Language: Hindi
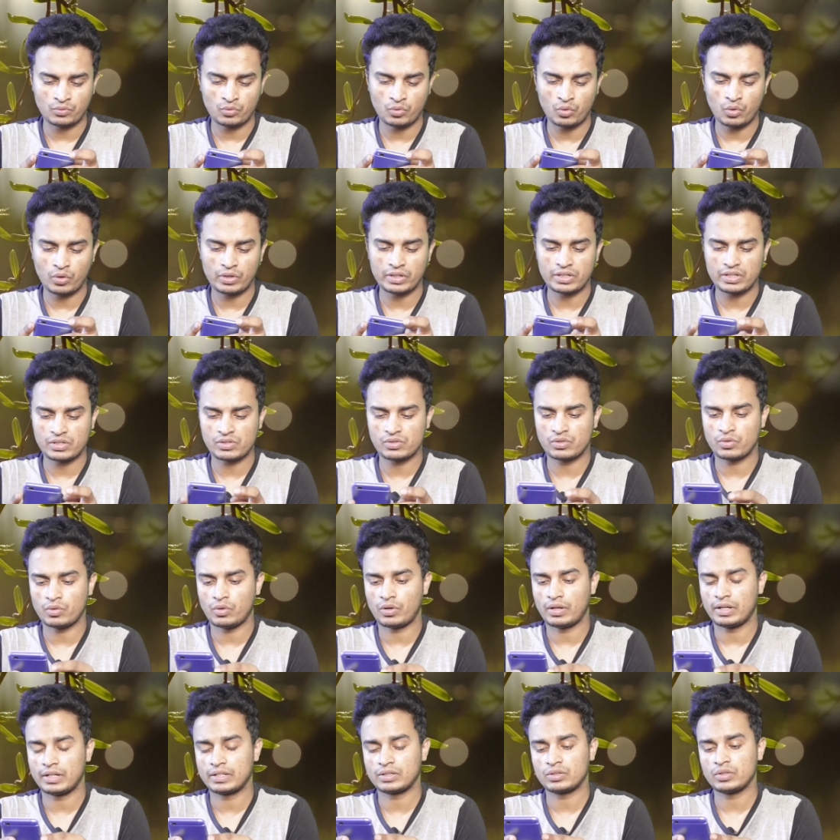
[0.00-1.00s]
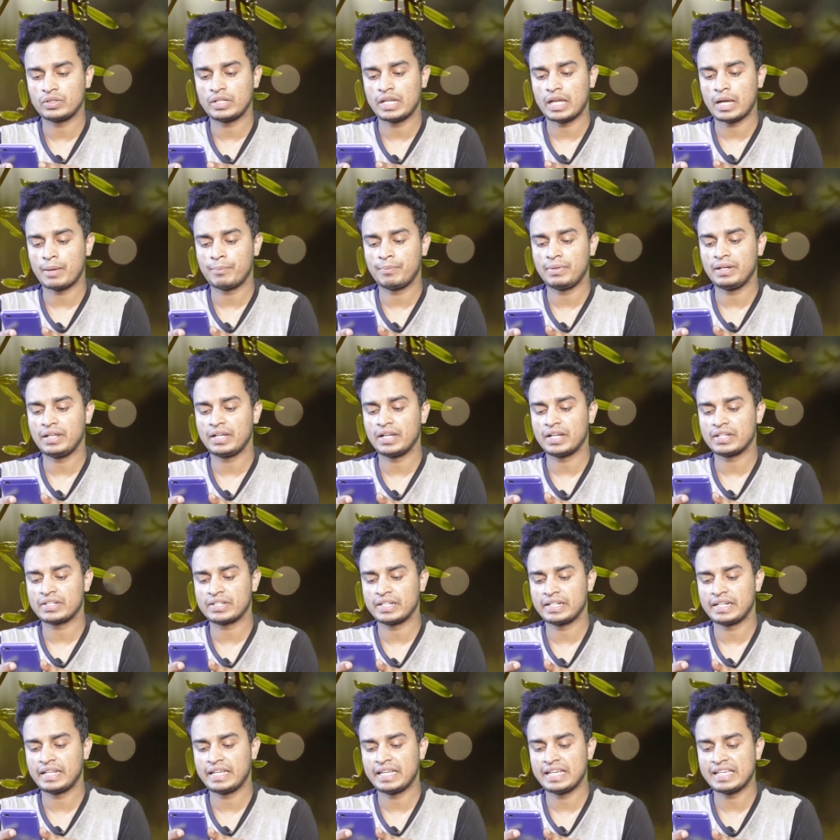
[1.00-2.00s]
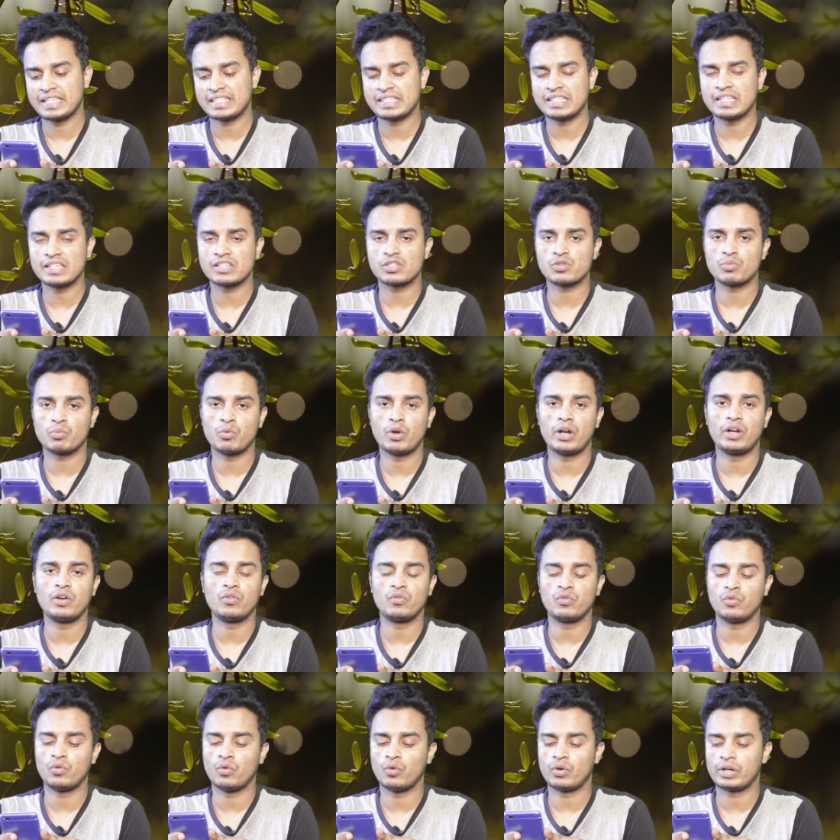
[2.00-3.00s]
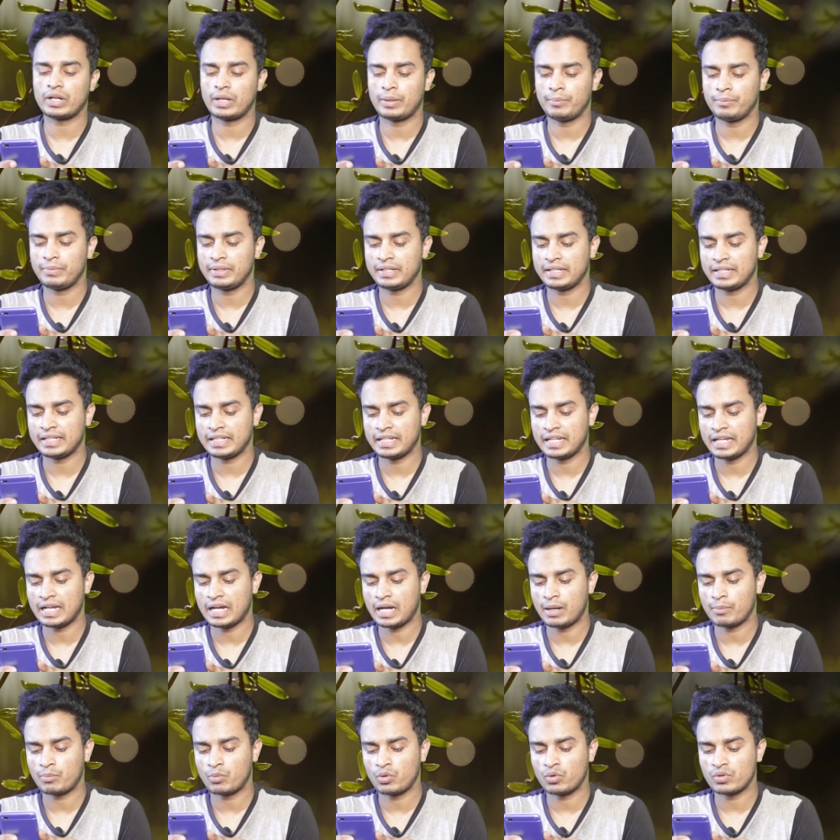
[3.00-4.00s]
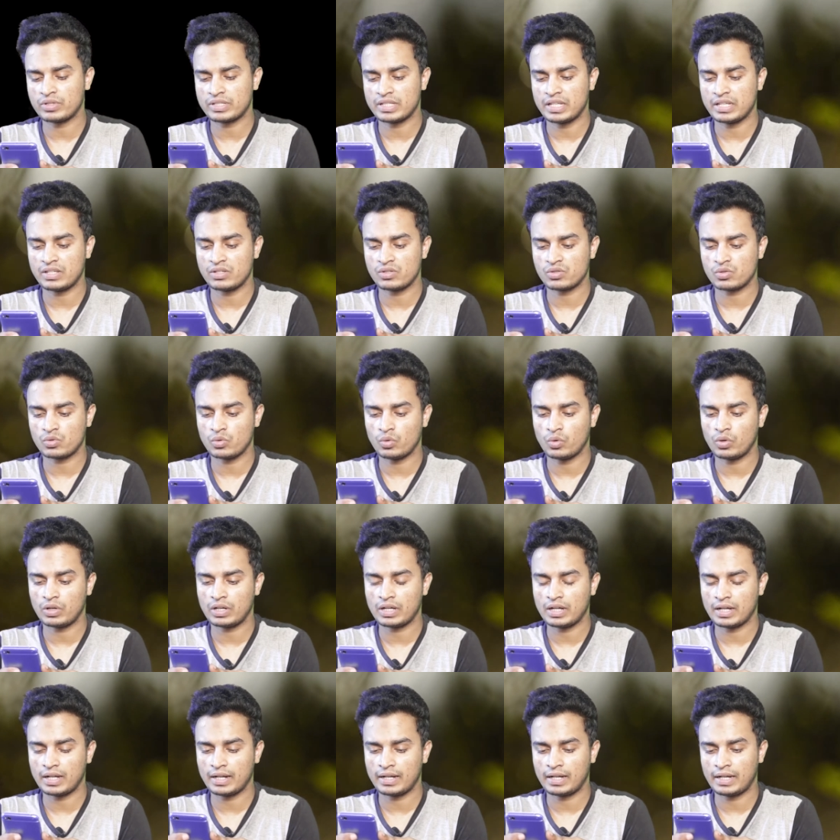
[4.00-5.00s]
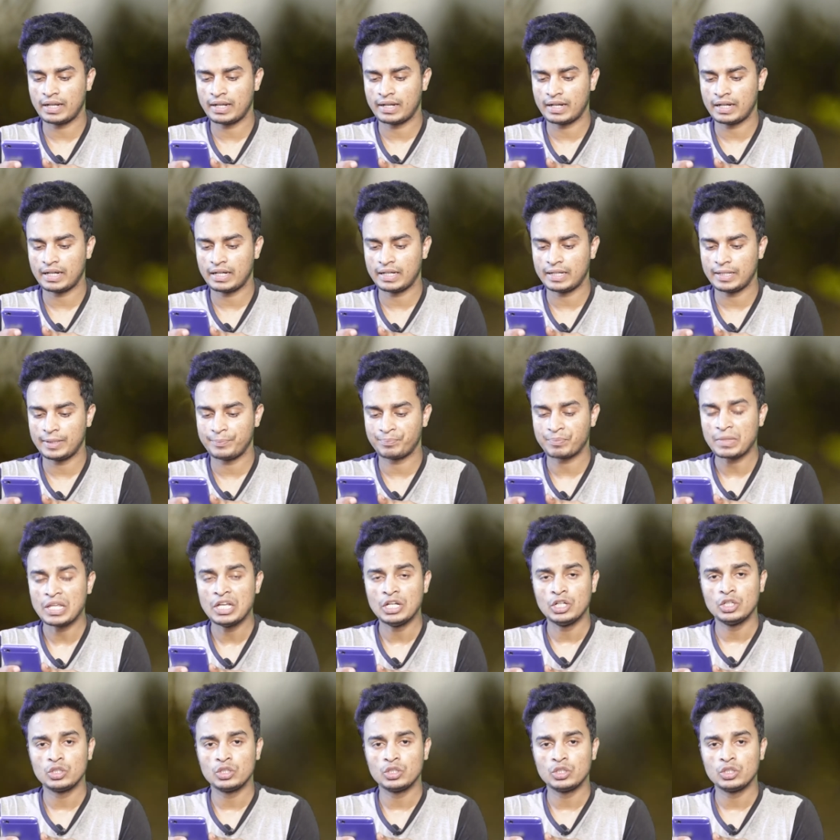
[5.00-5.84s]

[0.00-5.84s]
फोन इंस्टॉलर तो ये एप्लीकेशन है 6.4 पॉइंट के है आपको इसे इंस्टॉल कर लेना है